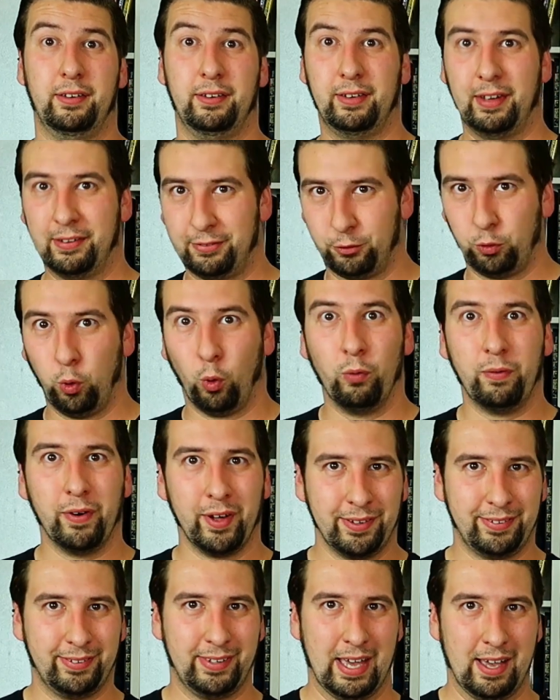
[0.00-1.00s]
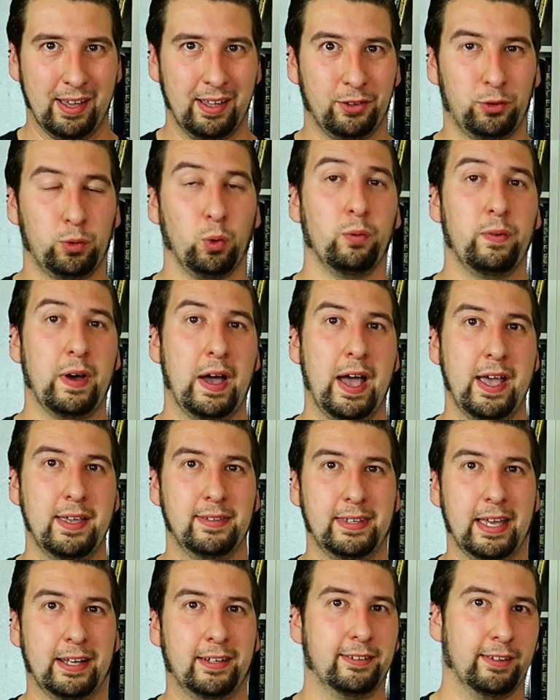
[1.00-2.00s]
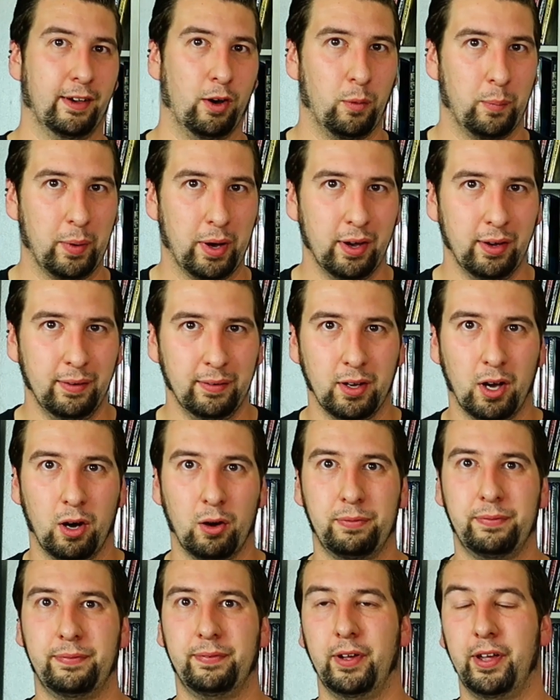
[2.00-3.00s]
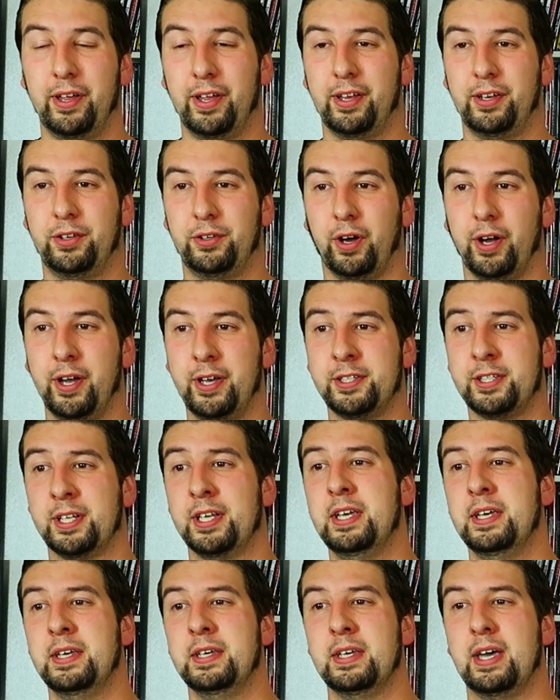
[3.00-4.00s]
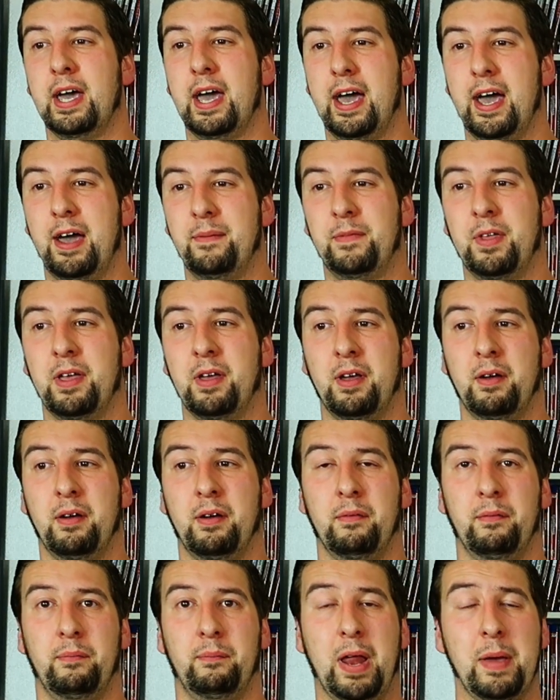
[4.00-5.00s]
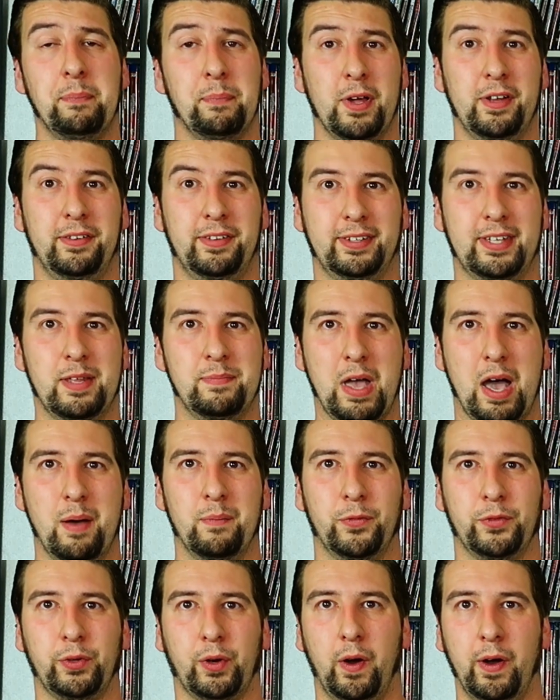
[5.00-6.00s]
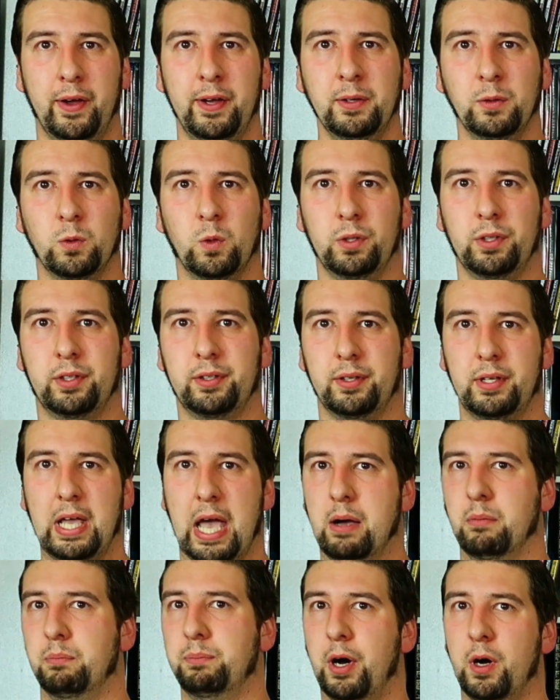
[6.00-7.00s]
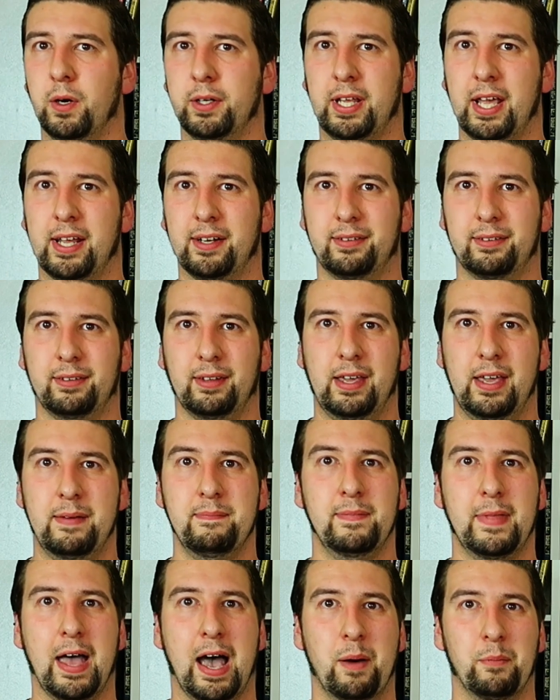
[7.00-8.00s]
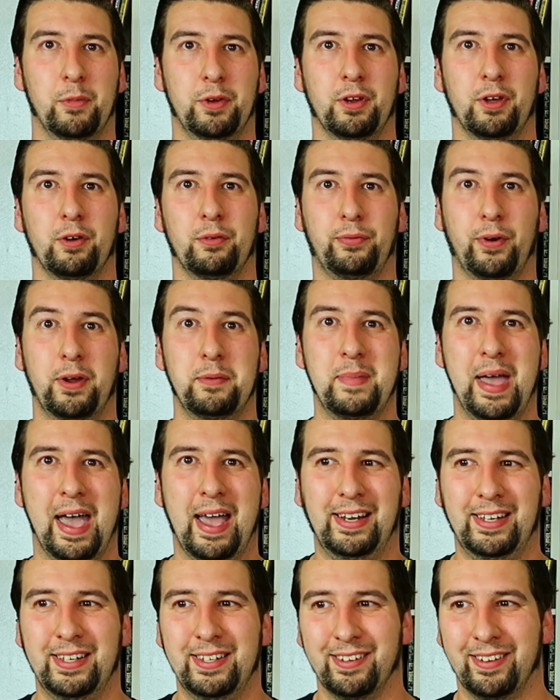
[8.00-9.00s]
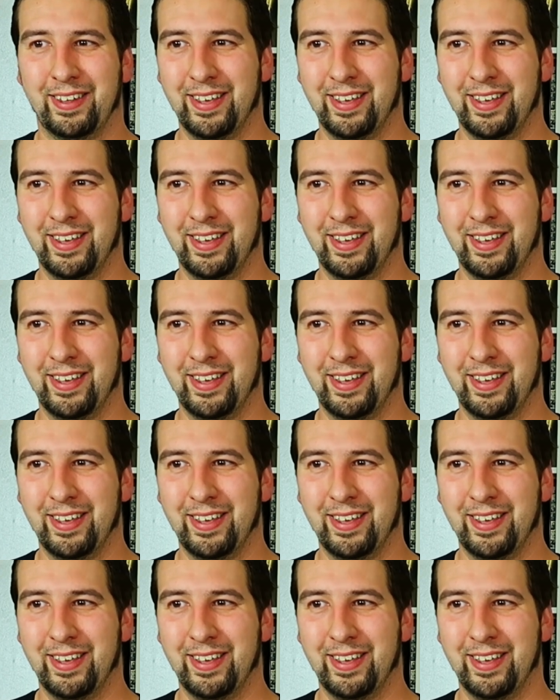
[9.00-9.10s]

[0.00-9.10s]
des Tovers, ja, Tova heißt ja Zauber auf äh, Deutsch, ähm, bleibt man sich dem Namen treu und ja, baut jetzt im Namen von Merlin,